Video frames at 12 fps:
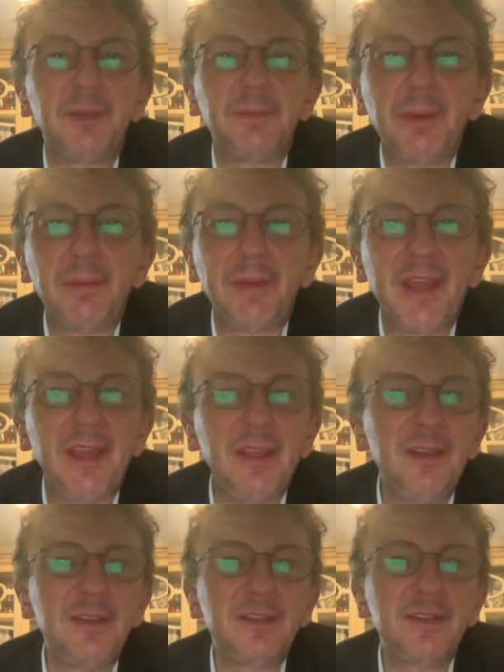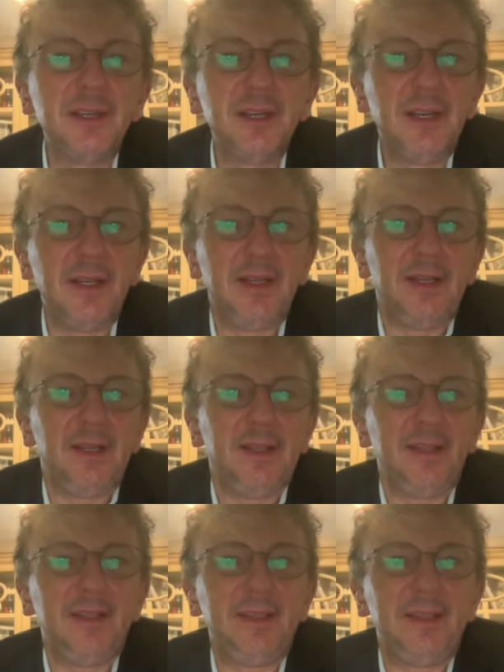de PMIs
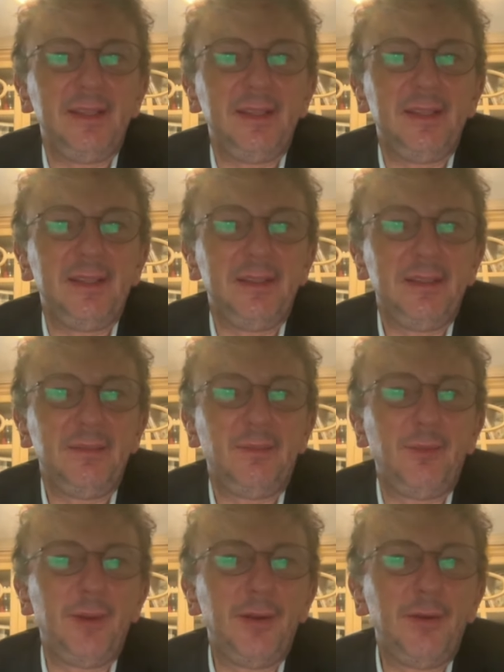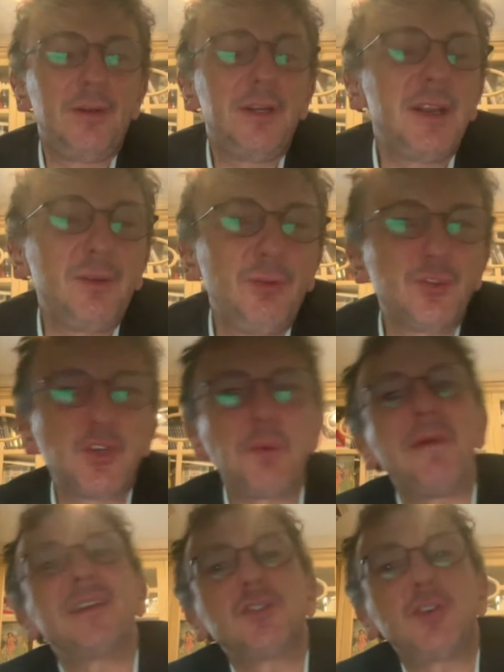y fueron incluso
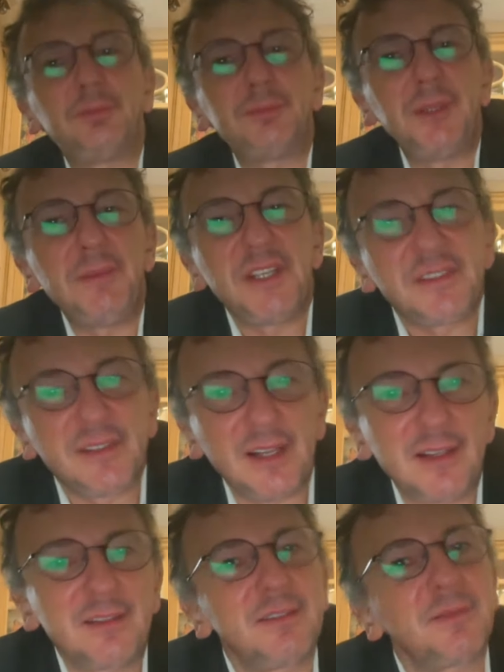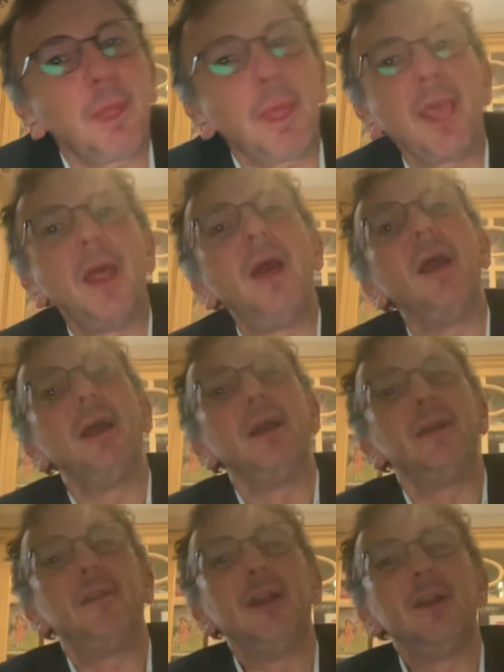más optimistas
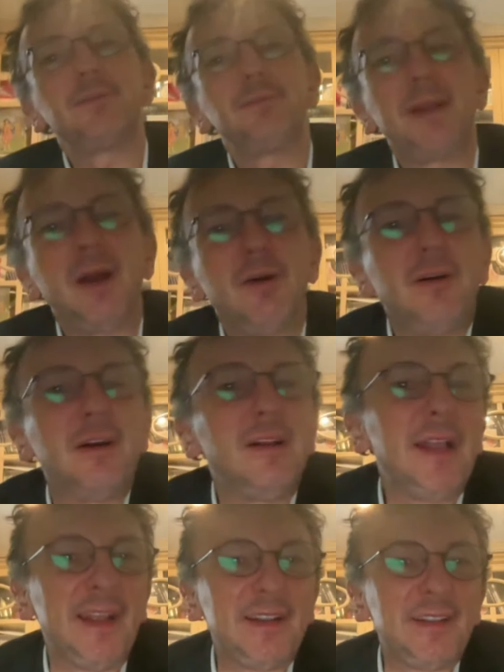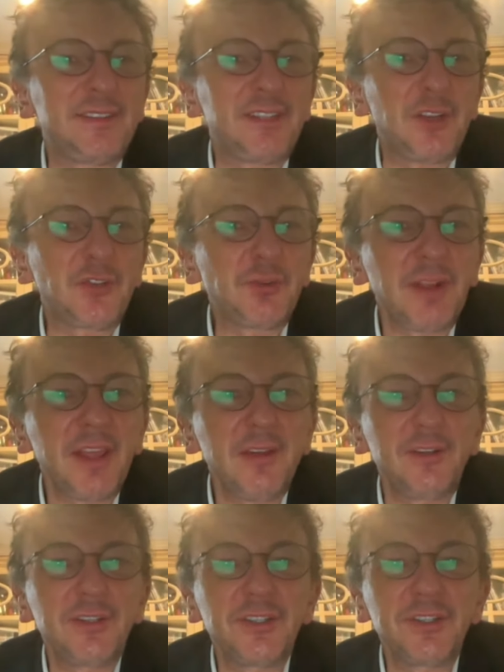de lo esperado. En Estados
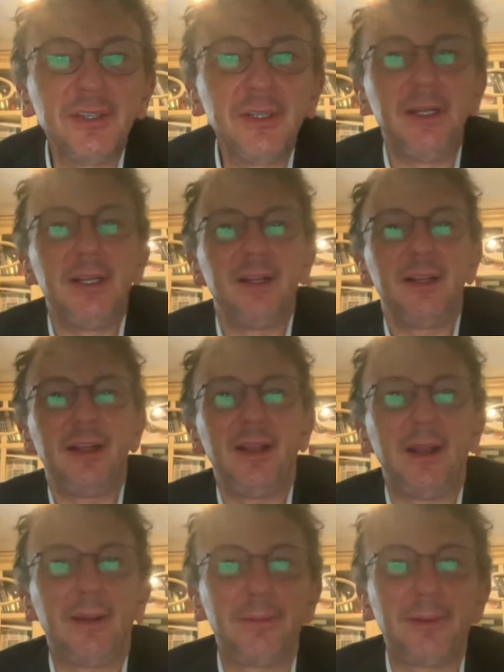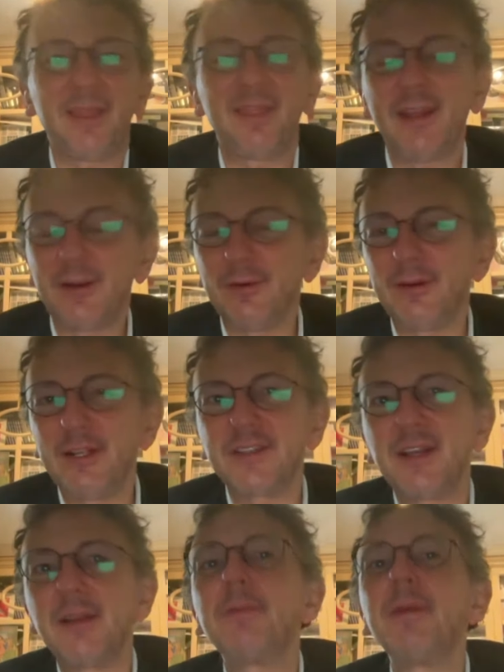Unidos eh, avanzaron en
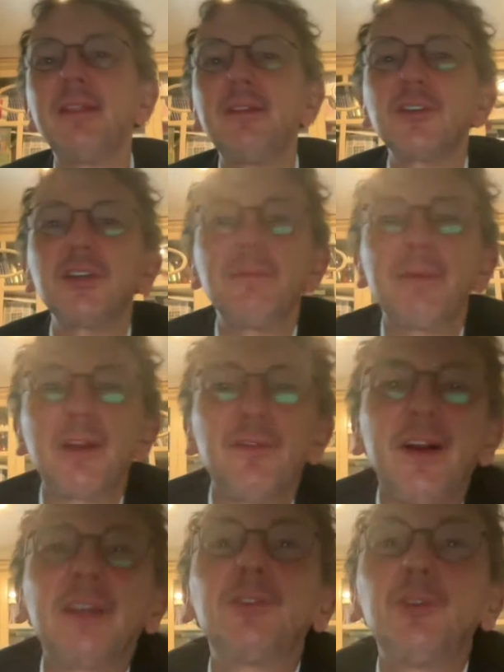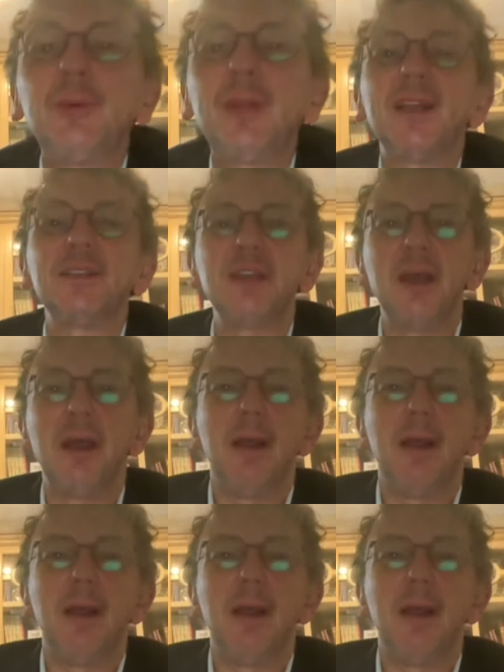servicios, en manufacturas,